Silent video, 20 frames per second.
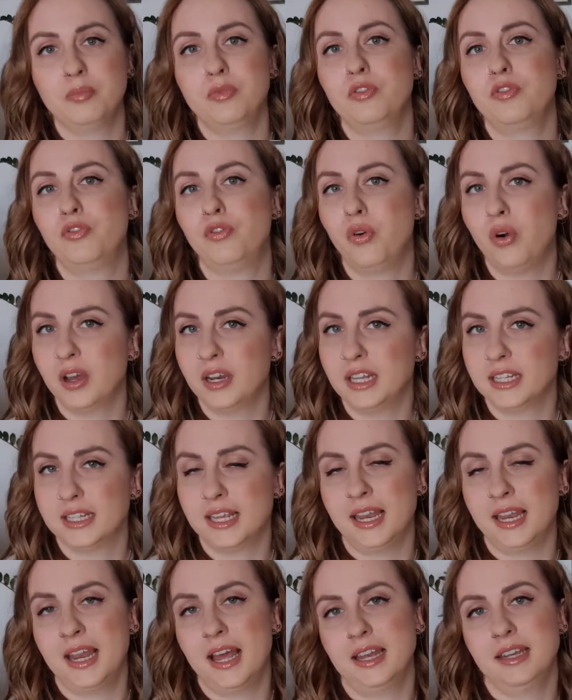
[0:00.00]
bevor das
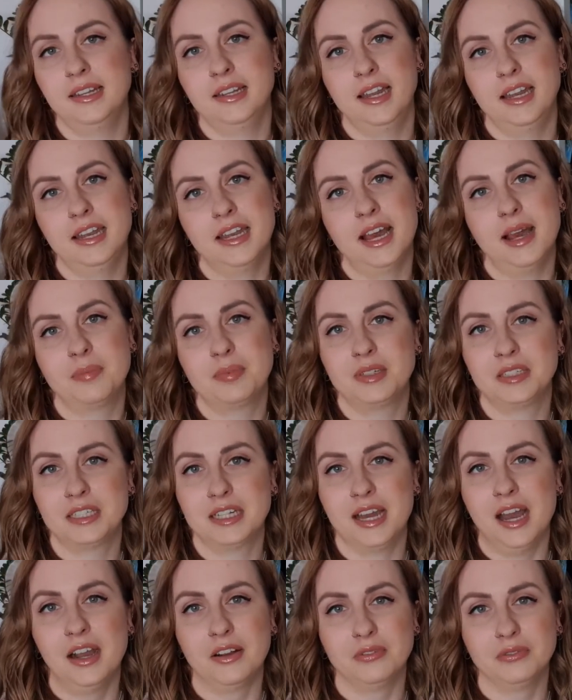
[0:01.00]
an andere Länder
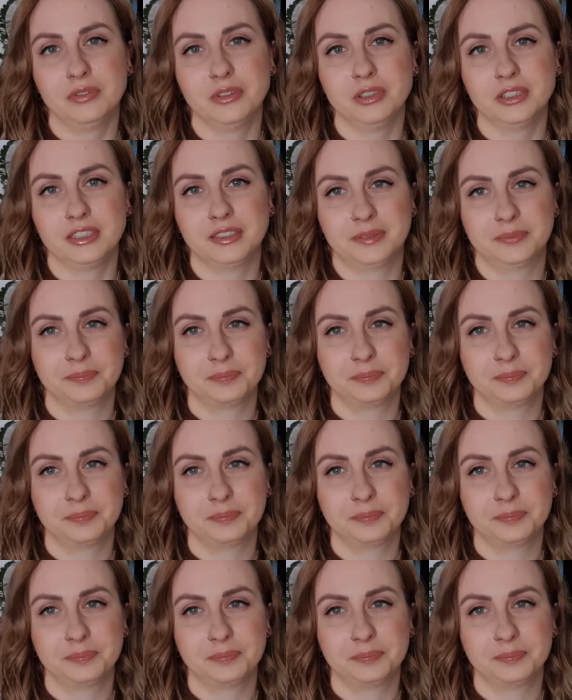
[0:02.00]
abgetragen wird.